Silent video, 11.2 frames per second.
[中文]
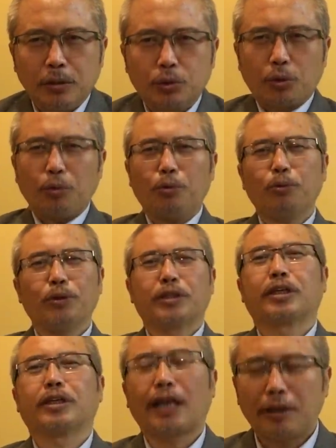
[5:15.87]
中共的
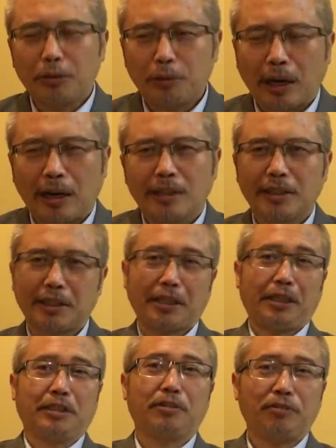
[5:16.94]
这个态度啊，现在
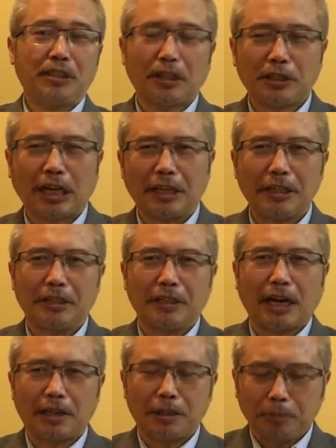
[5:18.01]
也是非常强硬
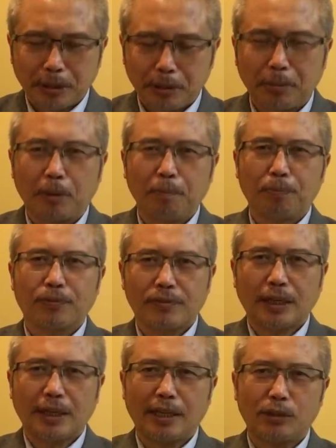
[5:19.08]
啊，《人民日报》。
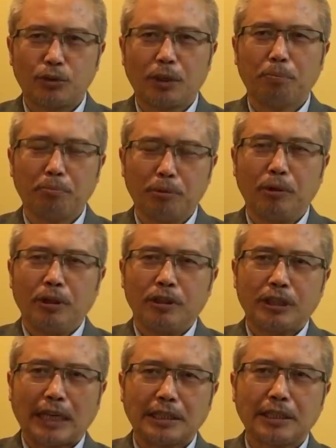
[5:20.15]
在宣布
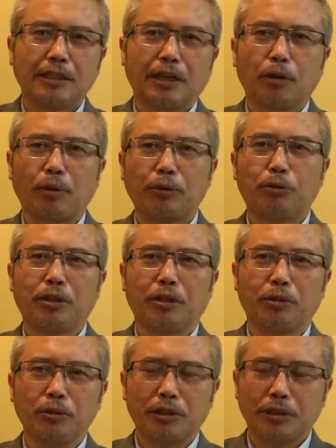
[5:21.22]
加征这个关税的
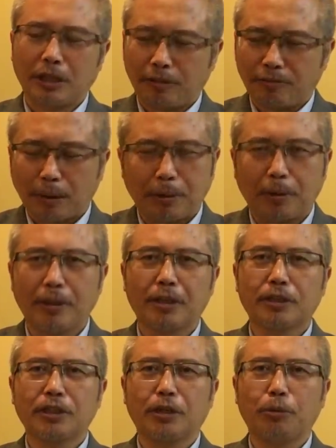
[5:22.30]
同时，也发表了一个
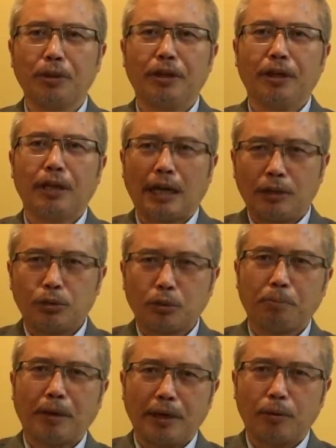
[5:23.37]
社论，那说
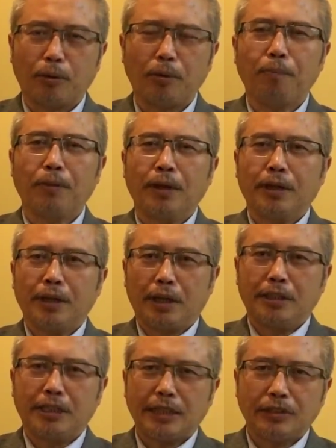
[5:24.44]
美国要
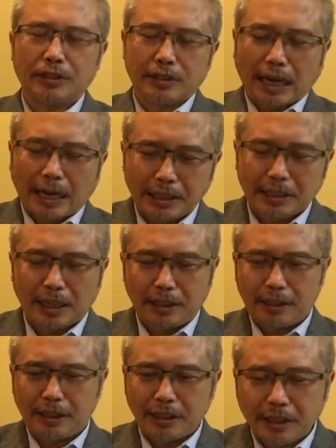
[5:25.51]
坚持打一场
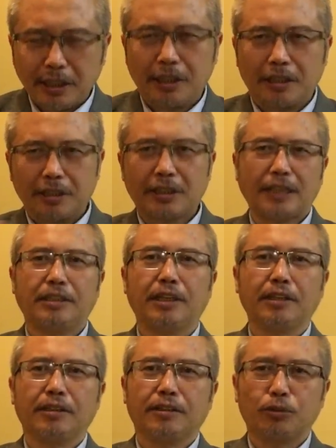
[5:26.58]
零和战
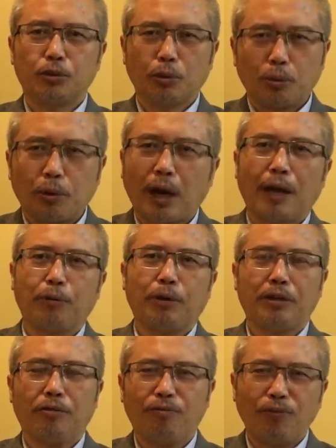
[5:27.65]
争，中国啊愿
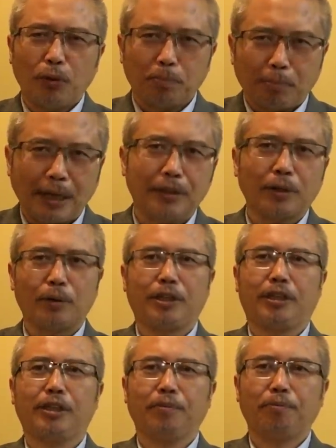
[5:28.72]
意奉陪到
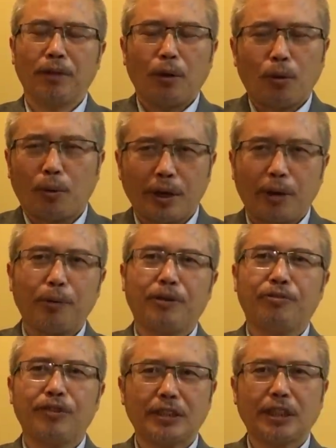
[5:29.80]
底，火药味
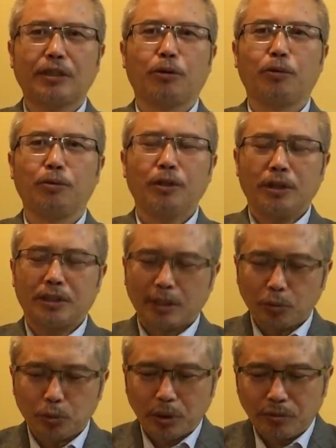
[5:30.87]
非常的浓，
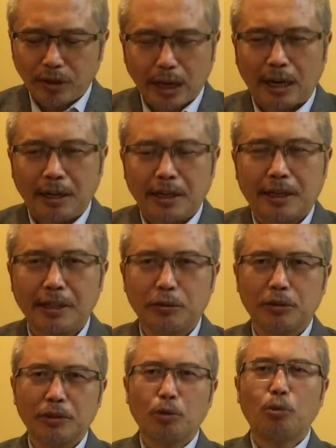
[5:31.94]
双方啊可以
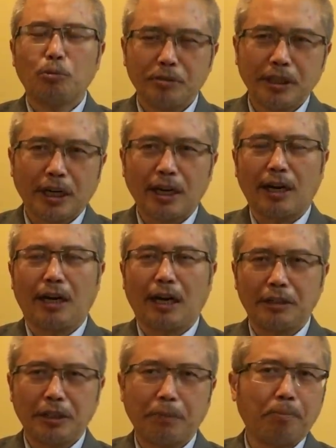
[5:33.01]
说是互不相让啊，
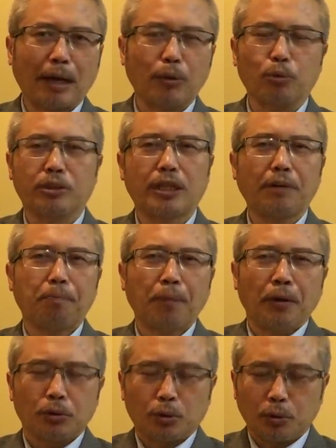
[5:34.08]
剑拔弩张。
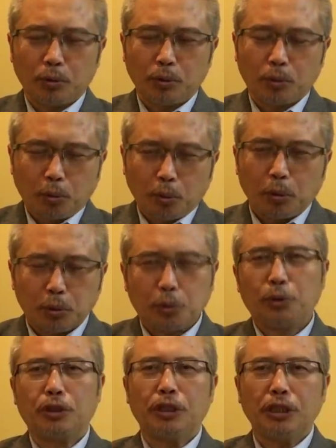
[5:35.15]
从过
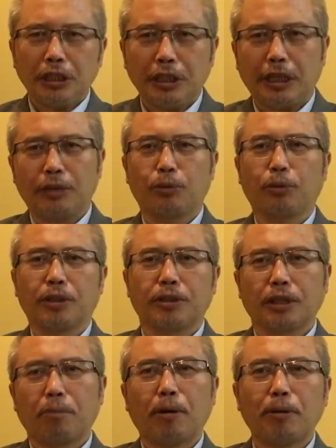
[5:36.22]
去一年多的这
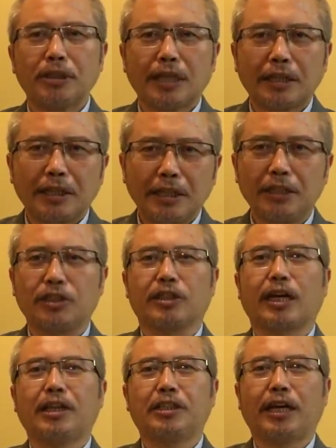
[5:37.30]
个贸易战的历史
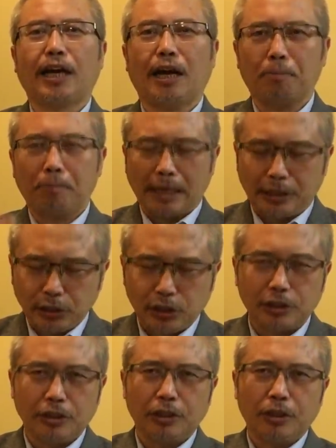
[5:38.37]
看起来啊，每一次